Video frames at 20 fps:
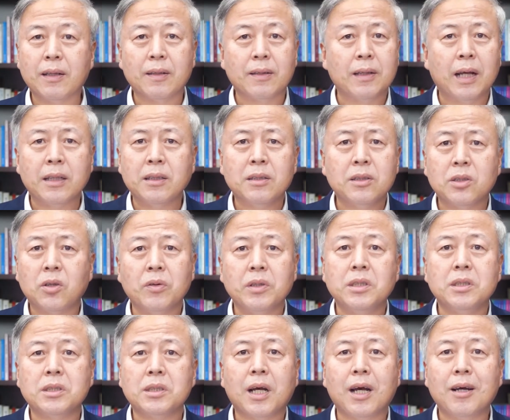나는 더
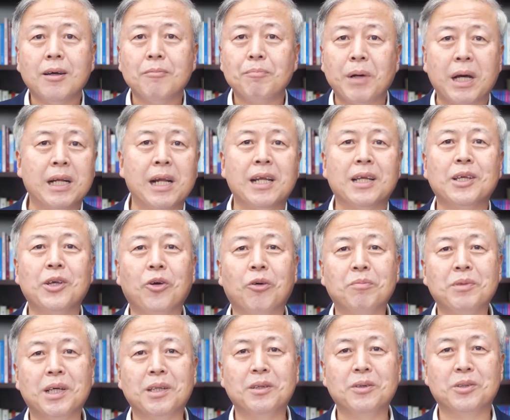이상 바랄 게
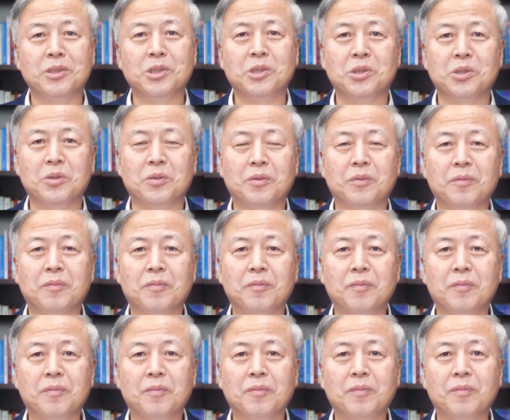없다는 것이죠.
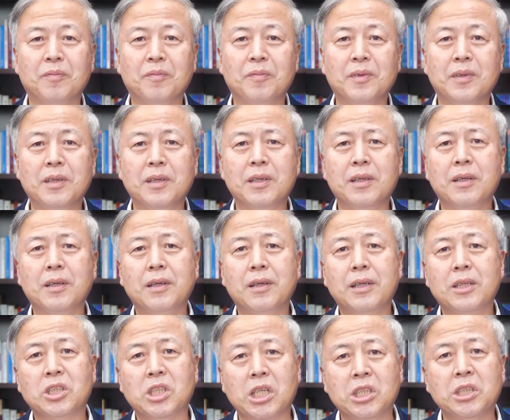
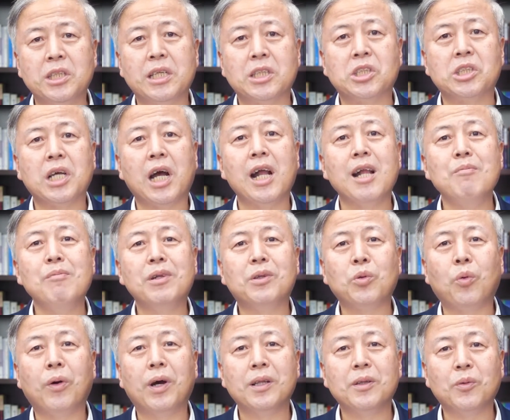자신의 삶을
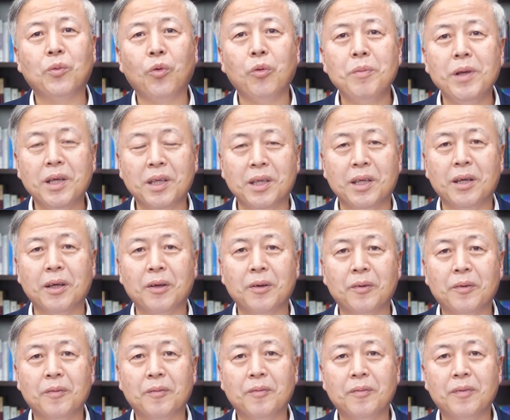통한
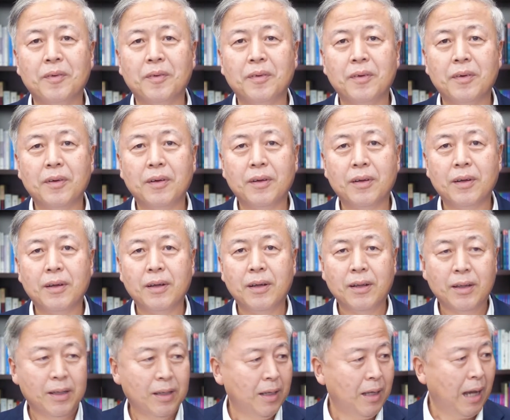고백이에요.
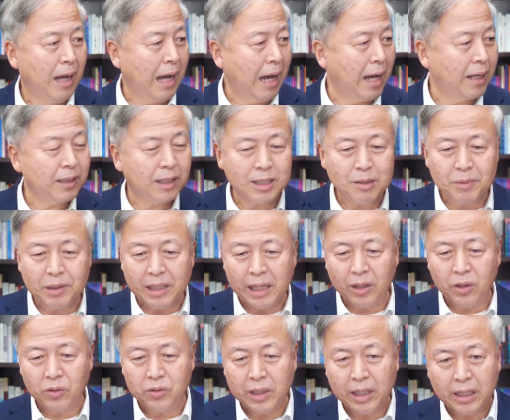하나님이
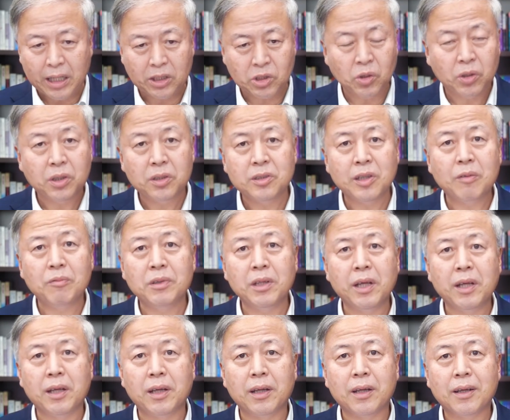내 곁에 계셨기
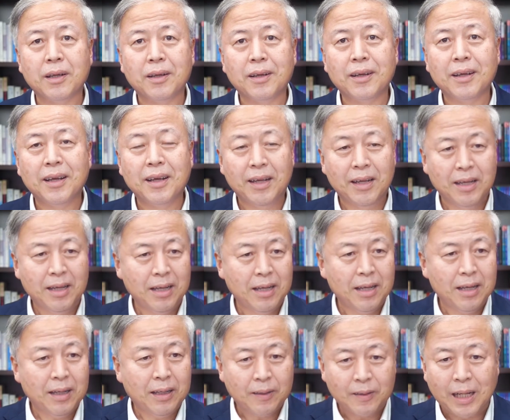때문에
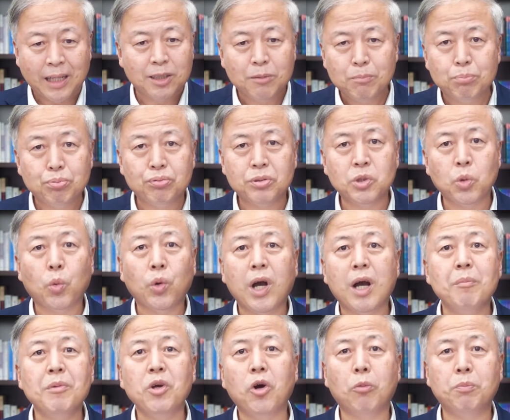나는
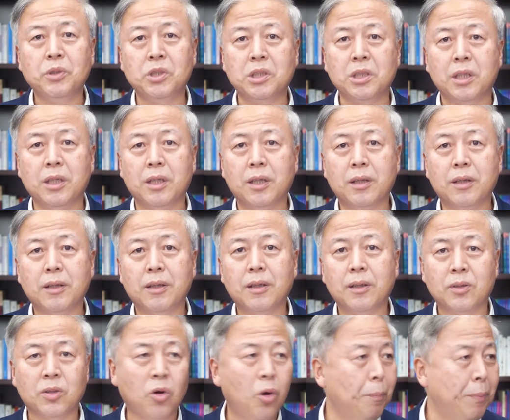부족함이 없이,
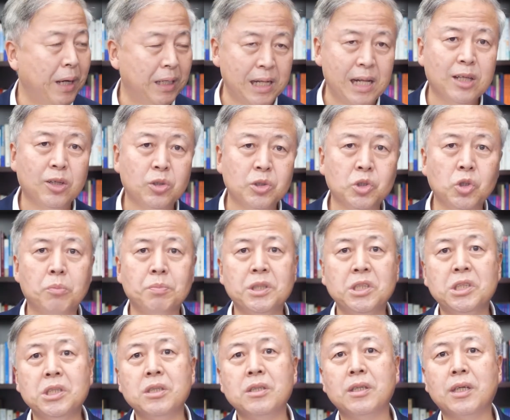더 바랄 것이
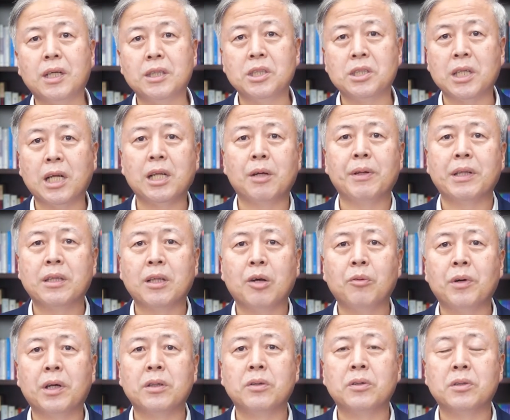없이 지금까지 살아왔다고 하는